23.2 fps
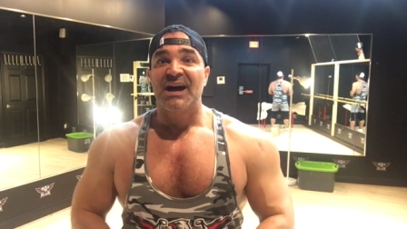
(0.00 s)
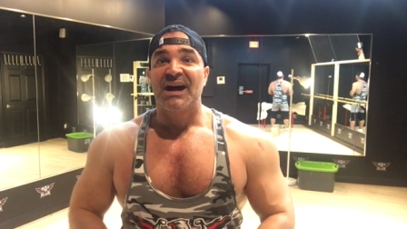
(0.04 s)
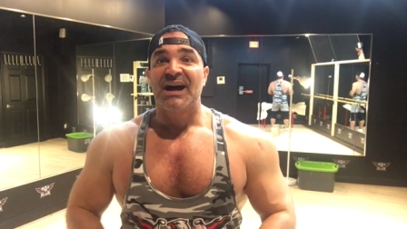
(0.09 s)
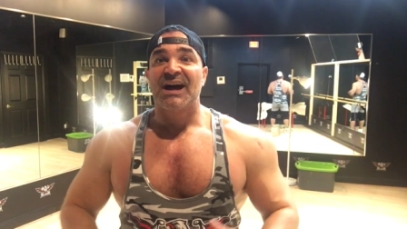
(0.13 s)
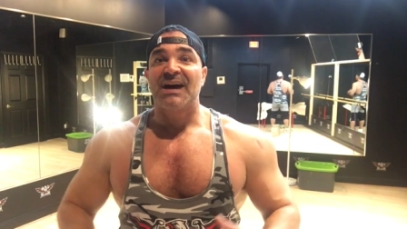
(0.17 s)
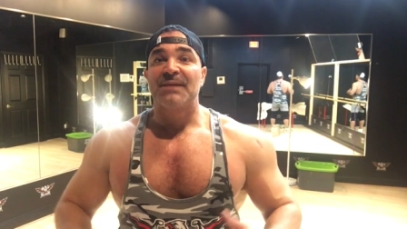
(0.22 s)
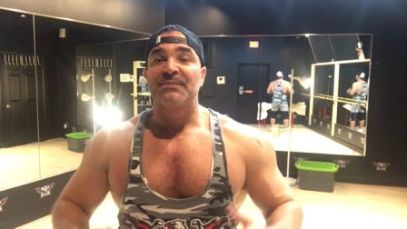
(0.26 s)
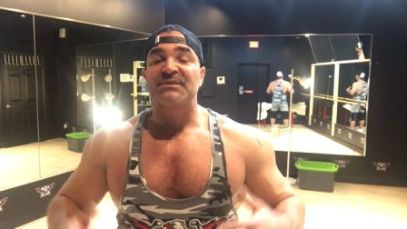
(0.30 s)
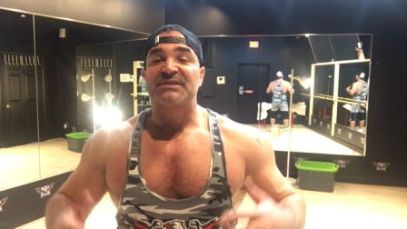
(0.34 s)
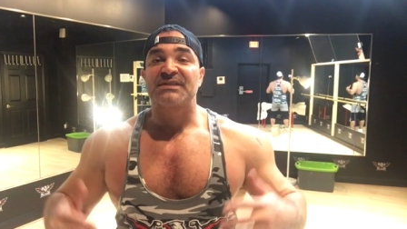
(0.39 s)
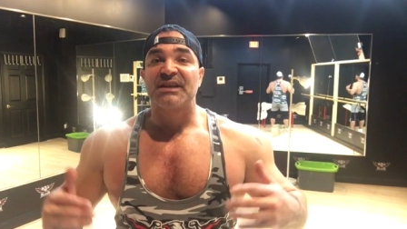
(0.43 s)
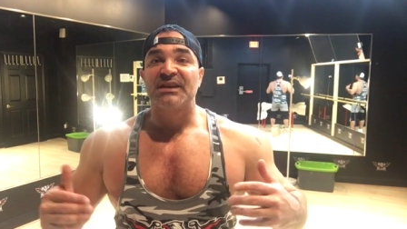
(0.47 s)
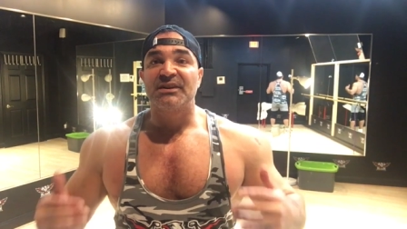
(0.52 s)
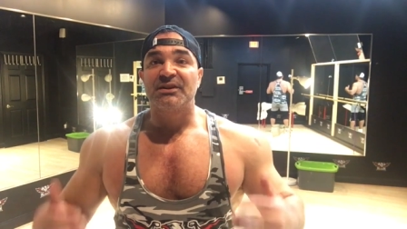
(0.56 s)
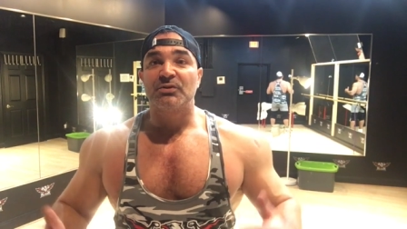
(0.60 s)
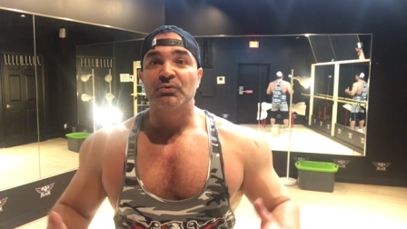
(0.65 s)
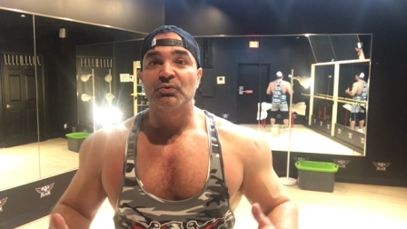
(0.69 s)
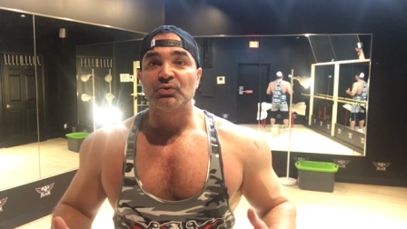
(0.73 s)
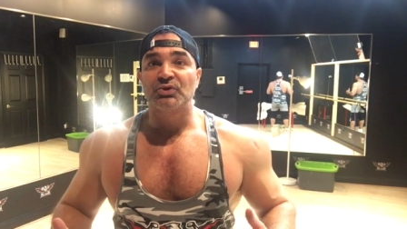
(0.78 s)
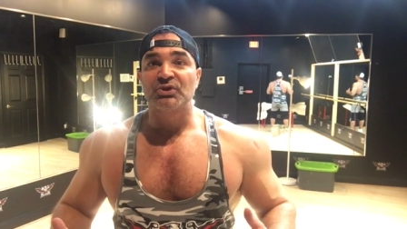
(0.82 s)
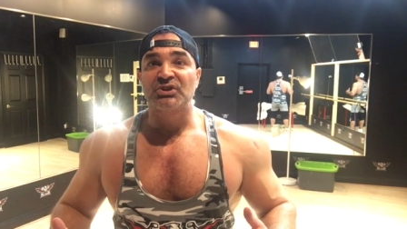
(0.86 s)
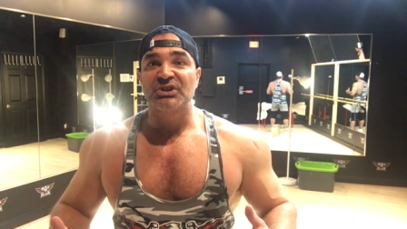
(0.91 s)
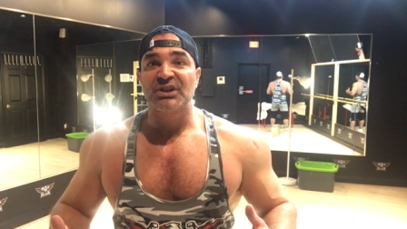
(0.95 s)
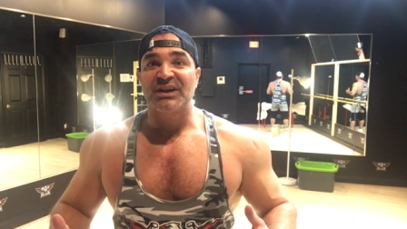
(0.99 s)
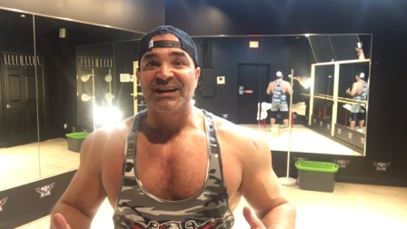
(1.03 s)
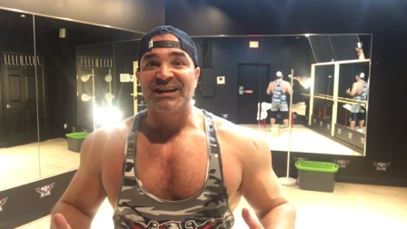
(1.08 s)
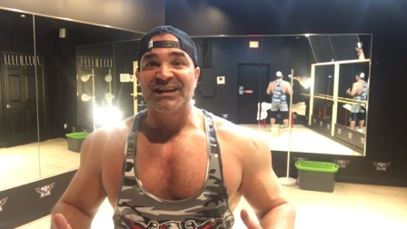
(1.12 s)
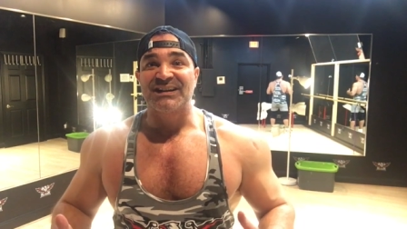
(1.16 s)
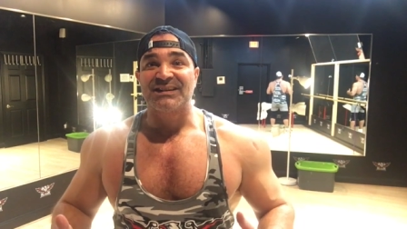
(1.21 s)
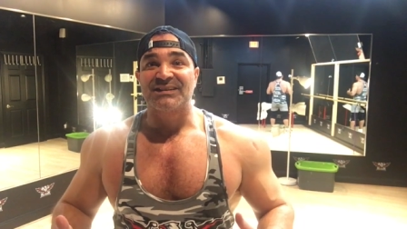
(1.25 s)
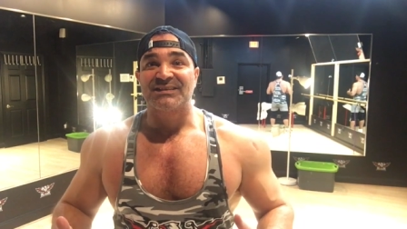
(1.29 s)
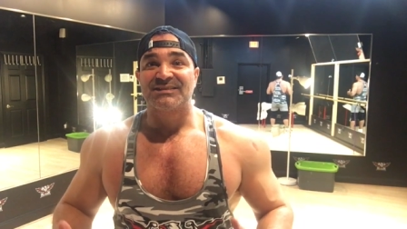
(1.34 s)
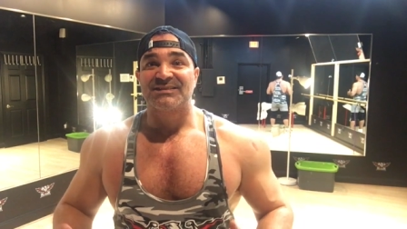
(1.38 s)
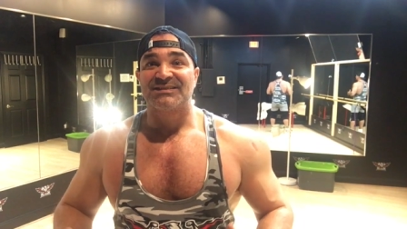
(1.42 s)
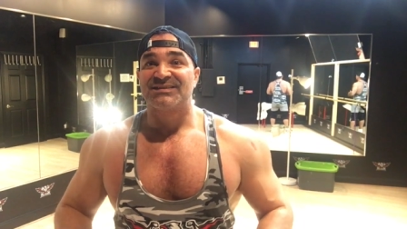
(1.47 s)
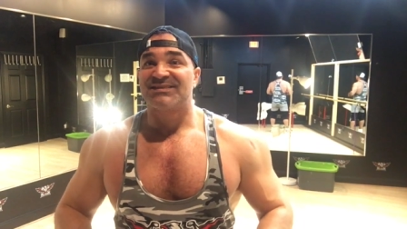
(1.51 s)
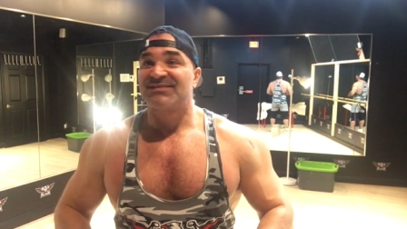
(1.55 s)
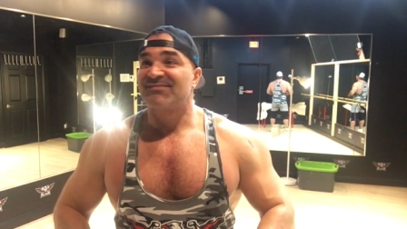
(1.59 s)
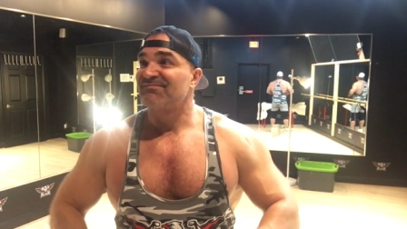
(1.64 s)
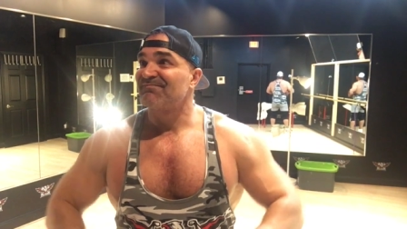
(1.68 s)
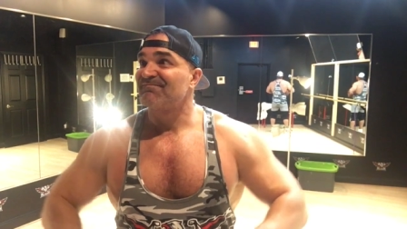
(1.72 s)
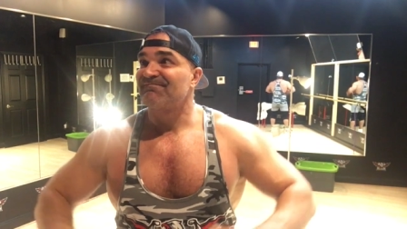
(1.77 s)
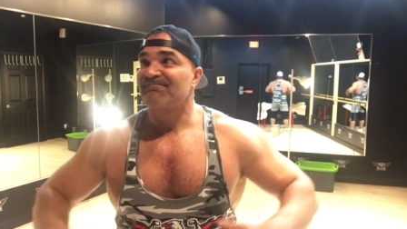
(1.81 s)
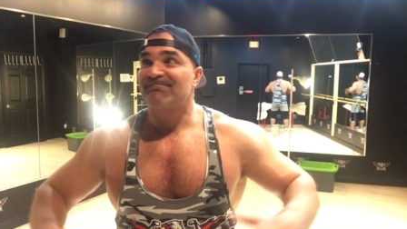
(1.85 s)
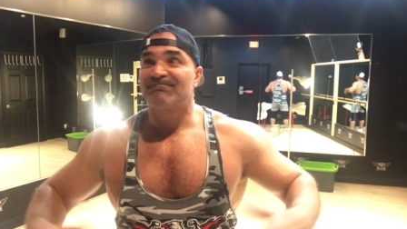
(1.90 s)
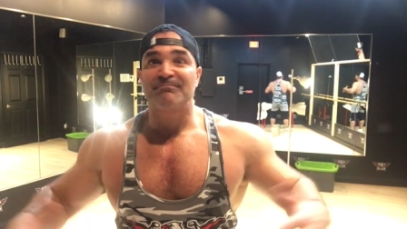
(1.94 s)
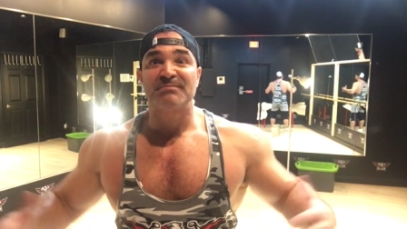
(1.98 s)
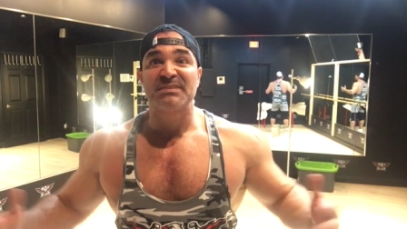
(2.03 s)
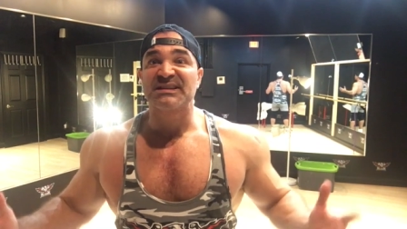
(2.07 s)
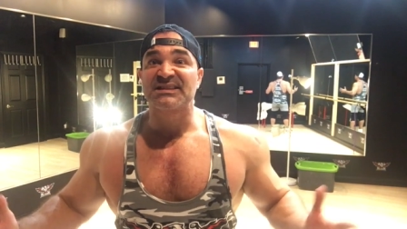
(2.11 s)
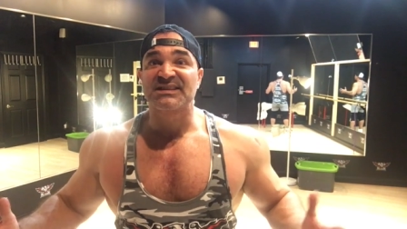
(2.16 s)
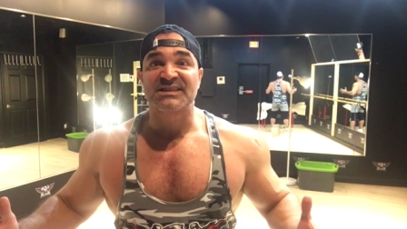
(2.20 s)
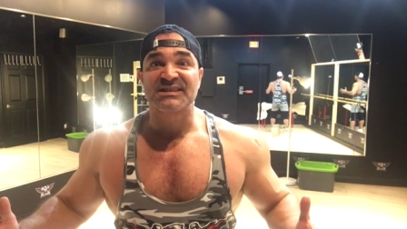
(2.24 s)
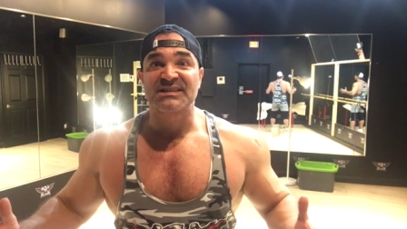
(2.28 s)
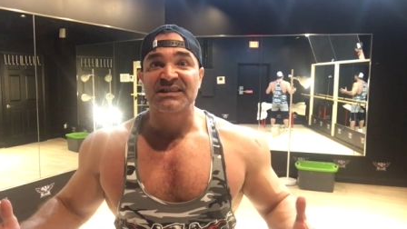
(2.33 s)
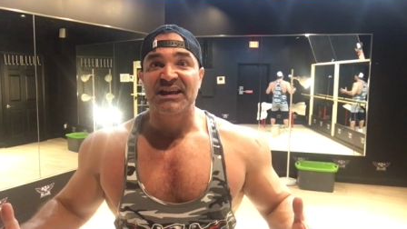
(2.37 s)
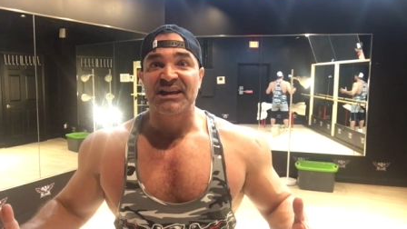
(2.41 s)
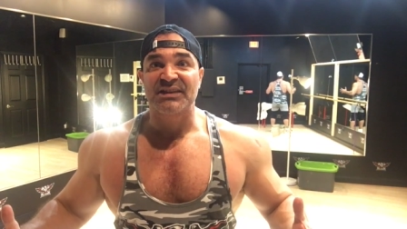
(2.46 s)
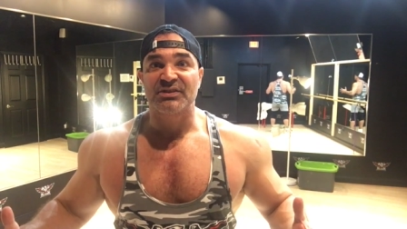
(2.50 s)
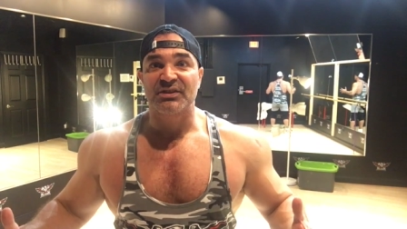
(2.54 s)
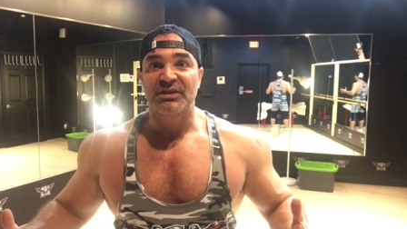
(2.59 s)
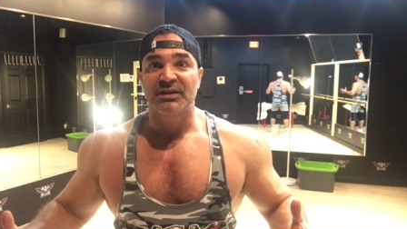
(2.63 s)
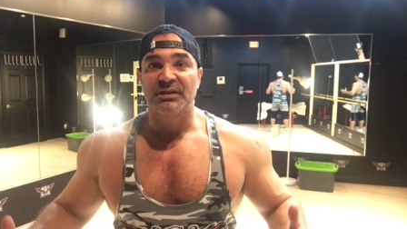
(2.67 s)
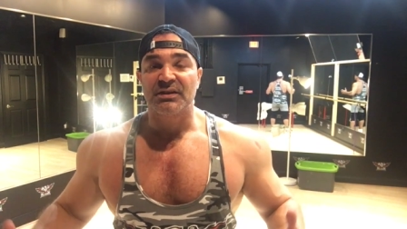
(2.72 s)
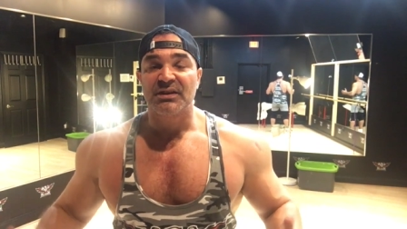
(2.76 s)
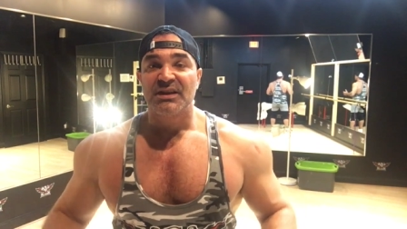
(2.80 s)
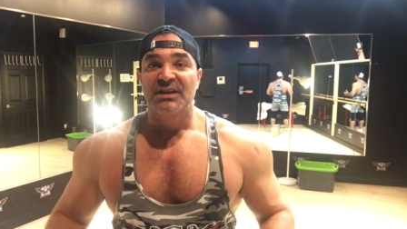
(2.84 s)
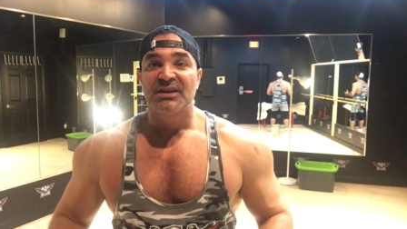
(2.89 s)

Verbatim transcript: абсолютно бесценны.